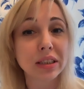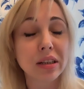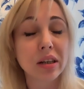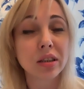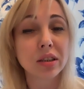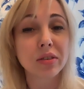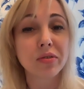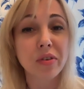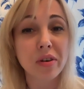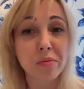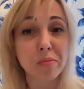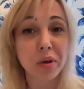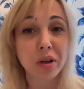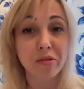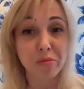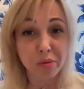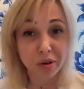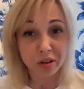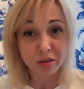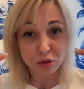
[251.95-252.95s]

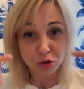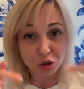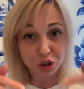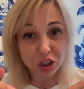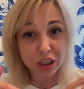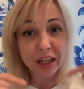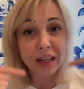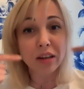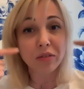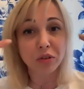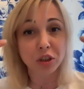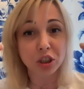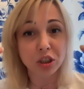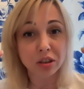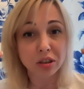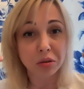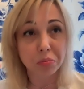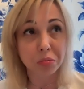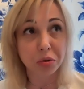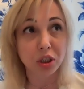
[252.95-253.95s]
трансформируем? Я говорю, читали выше
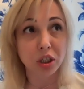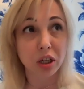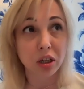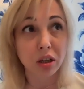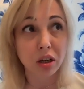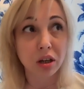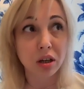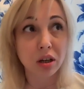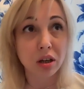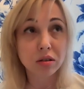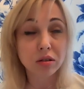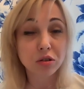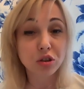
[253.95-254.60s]
сообщения?